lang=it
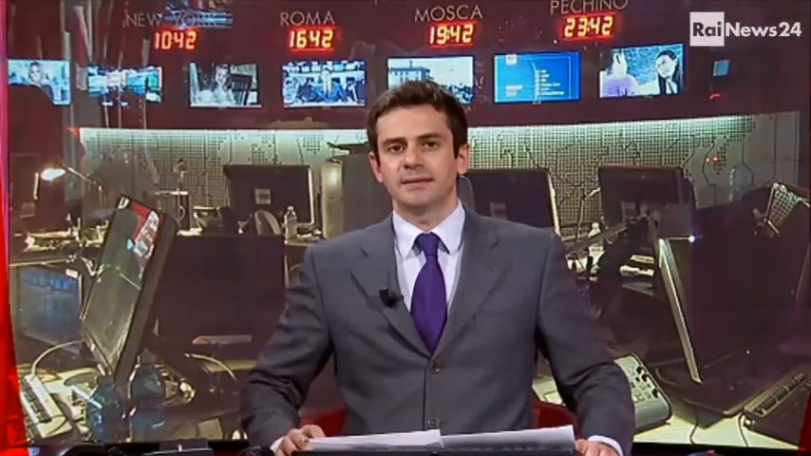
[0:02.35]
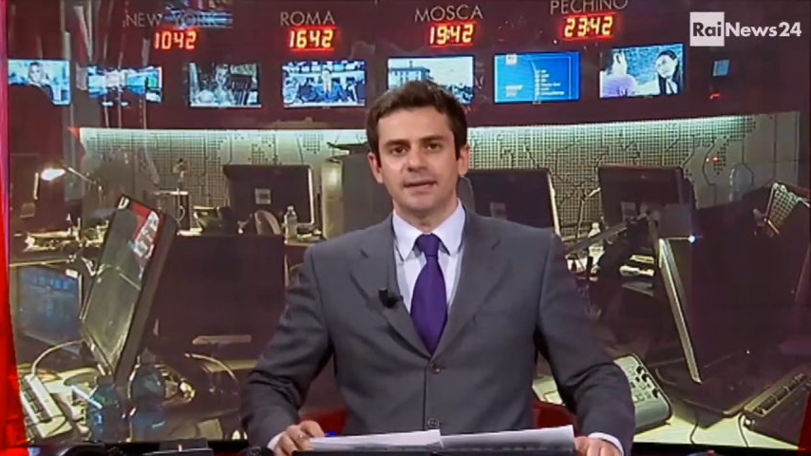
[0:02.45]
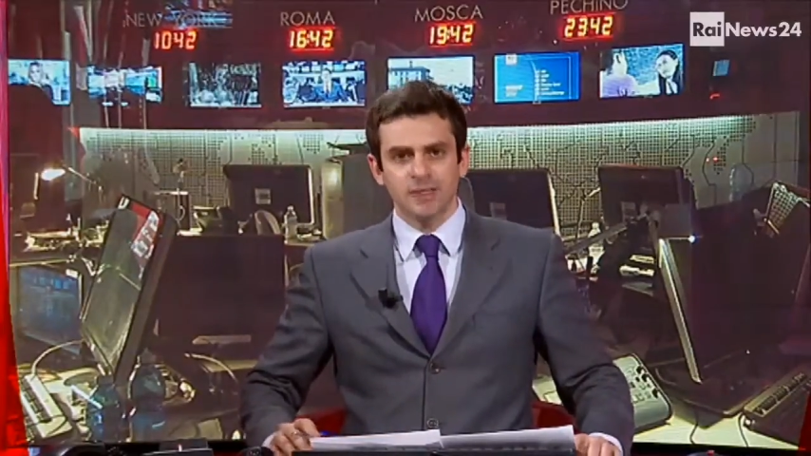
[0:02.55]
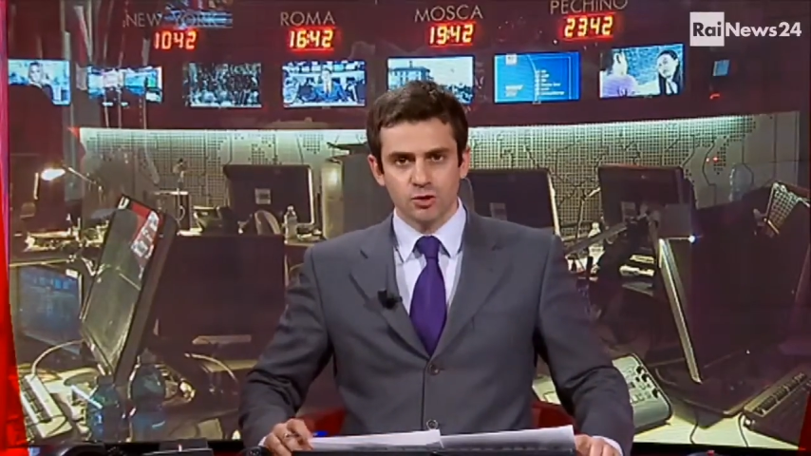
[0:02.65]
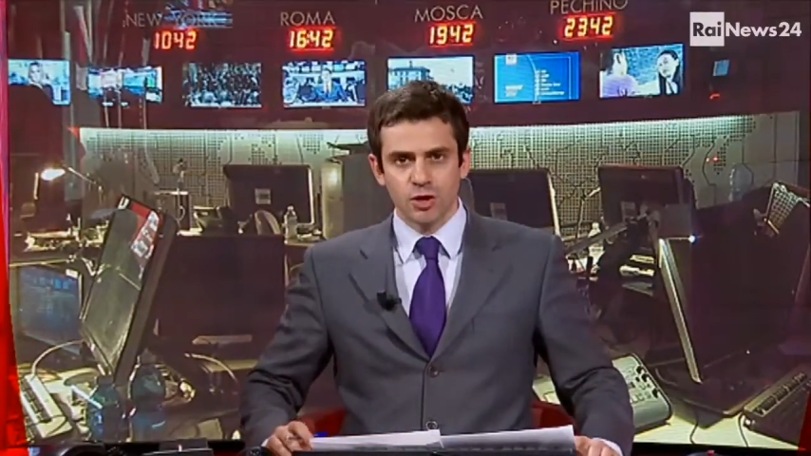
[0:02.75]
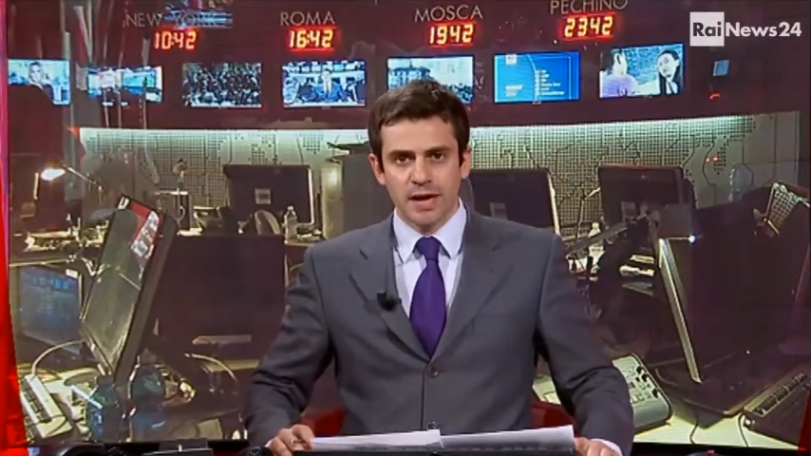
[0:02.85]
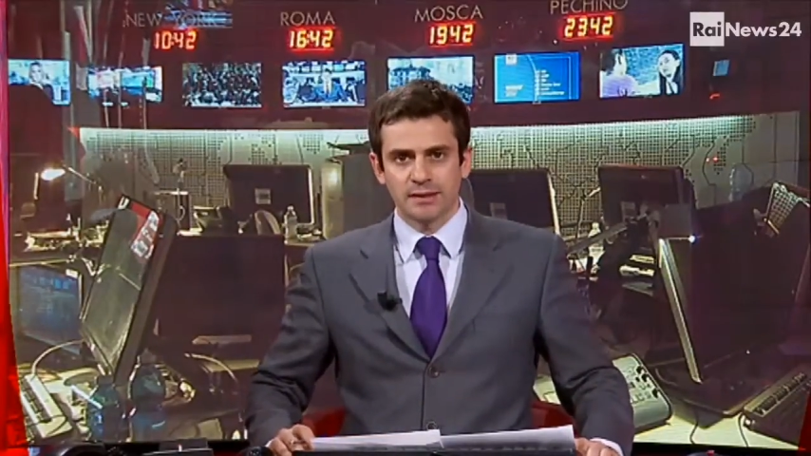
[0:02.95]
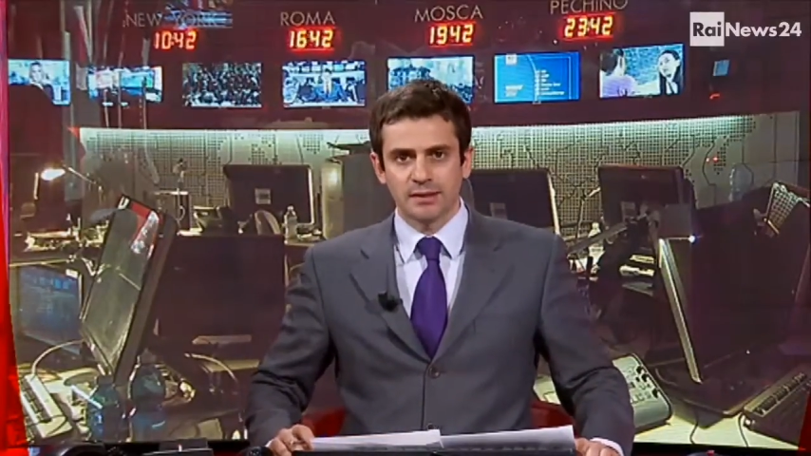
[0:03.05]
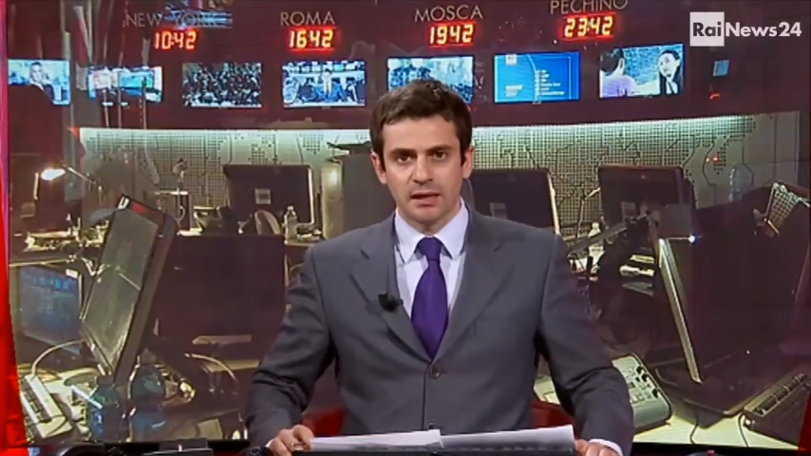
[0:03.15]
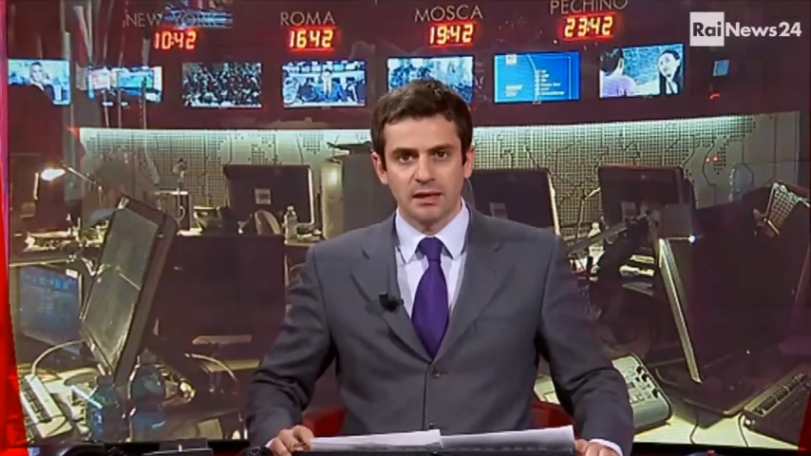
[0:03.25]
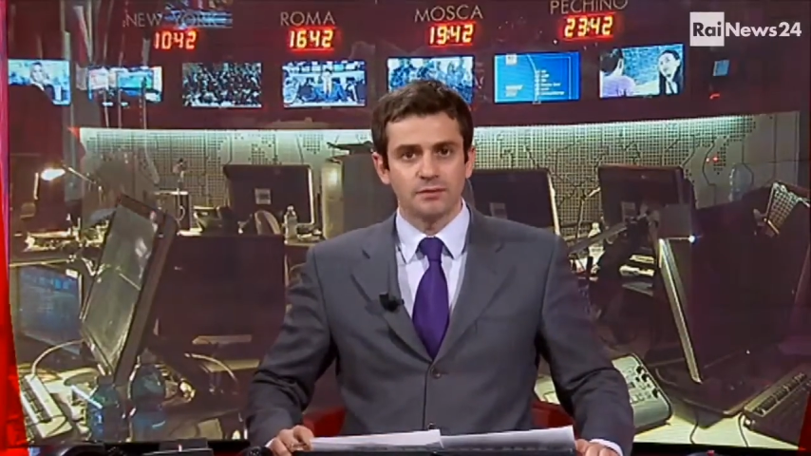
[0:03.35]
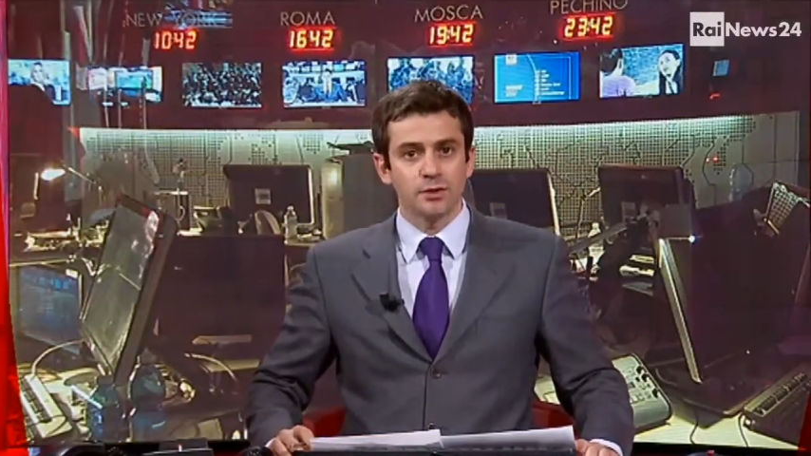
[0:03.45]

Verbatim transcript: è danneggiata dalle